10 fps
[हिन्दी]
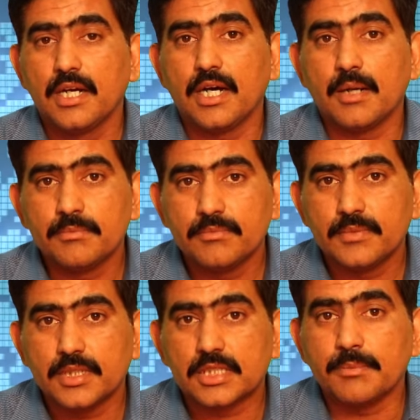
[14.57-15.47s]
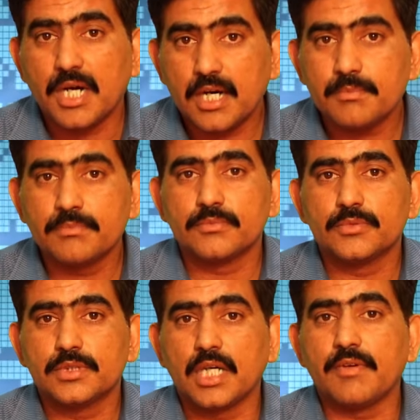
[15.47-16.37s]
हम तमाम
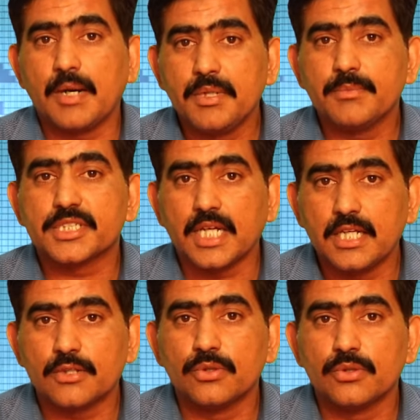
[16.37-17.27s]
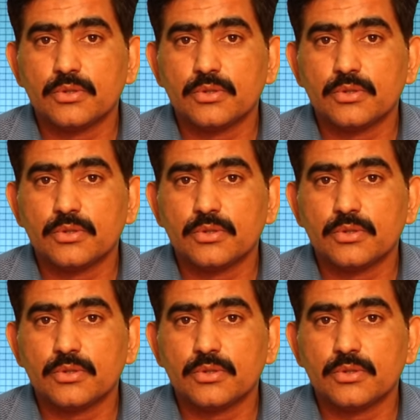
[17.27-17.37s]
अवामी मसाइल को